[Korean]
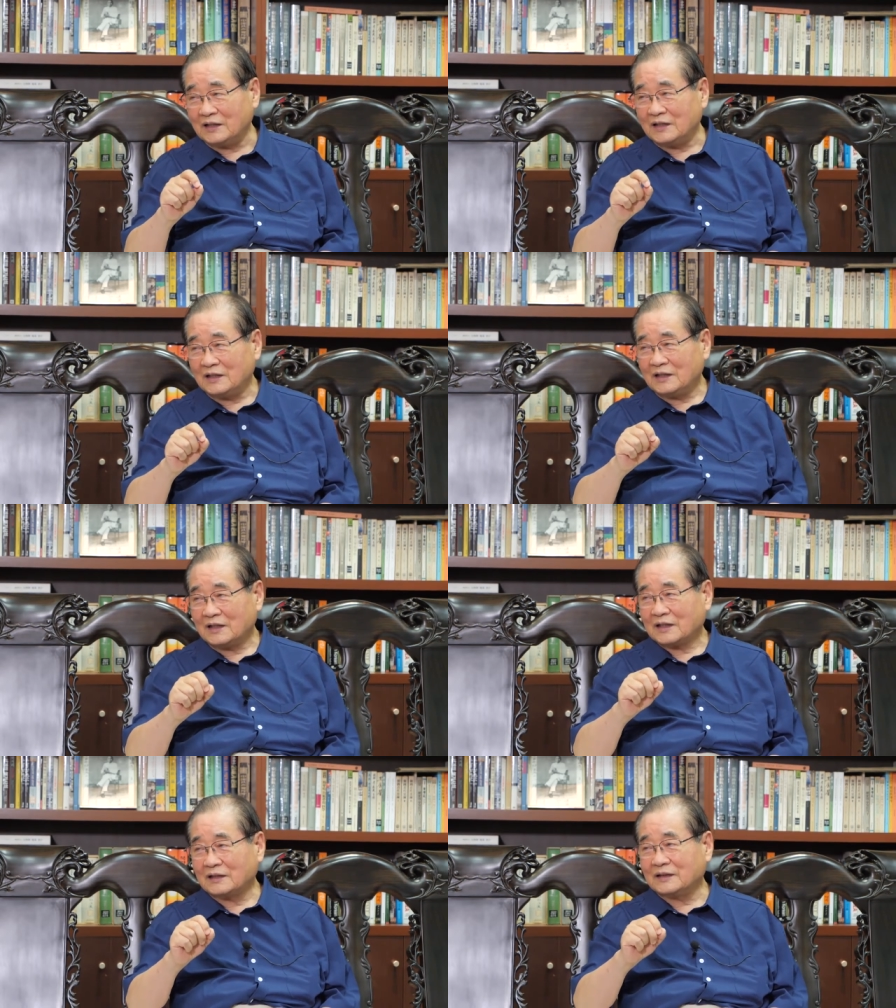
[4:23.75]

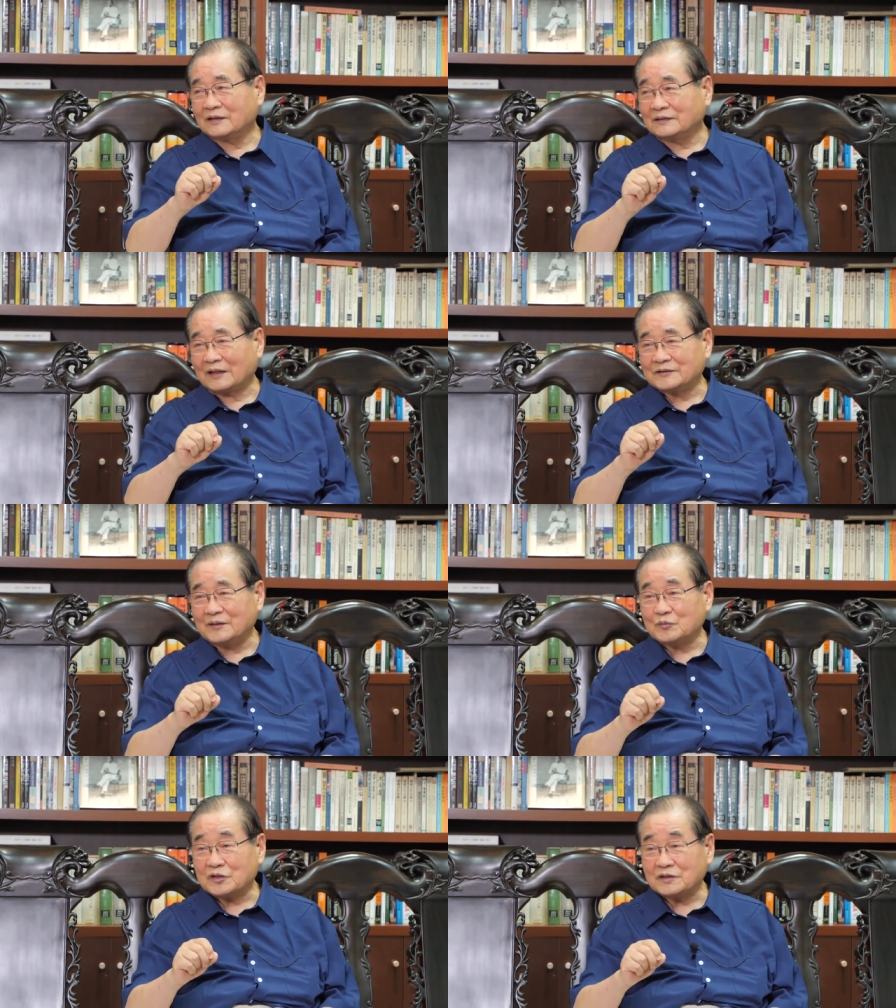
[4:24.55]
네. 그냥 그
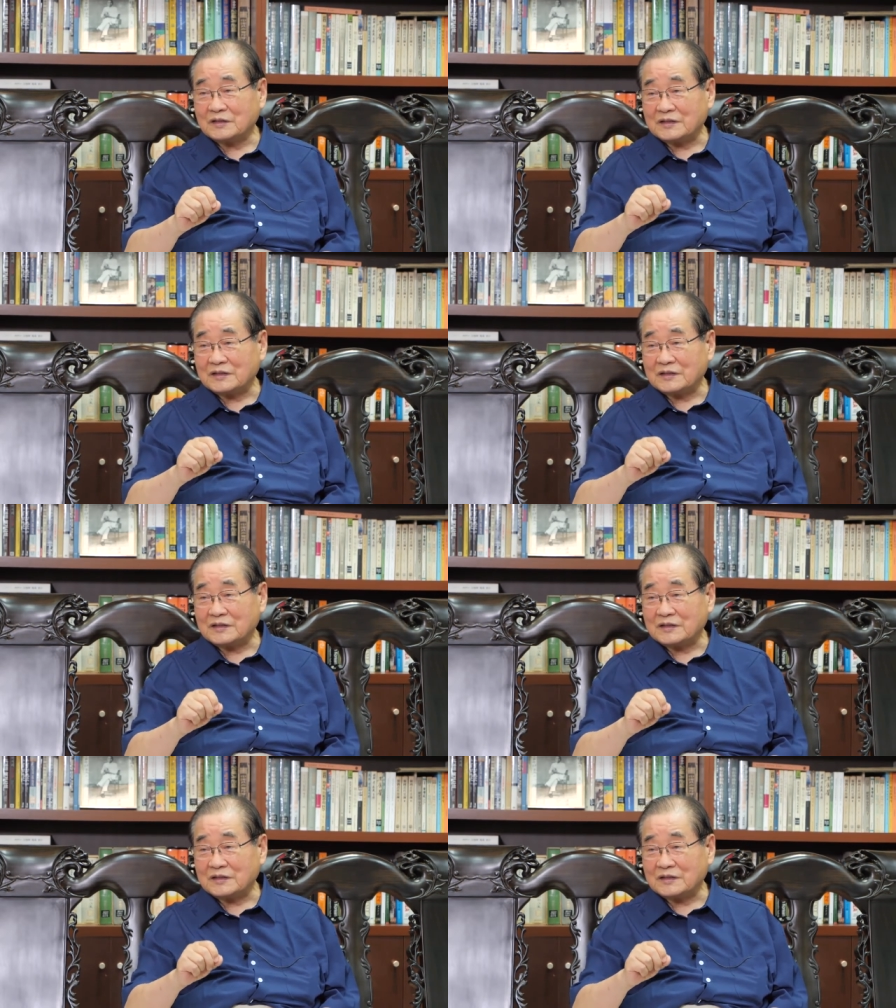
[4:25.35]
당시에 무슨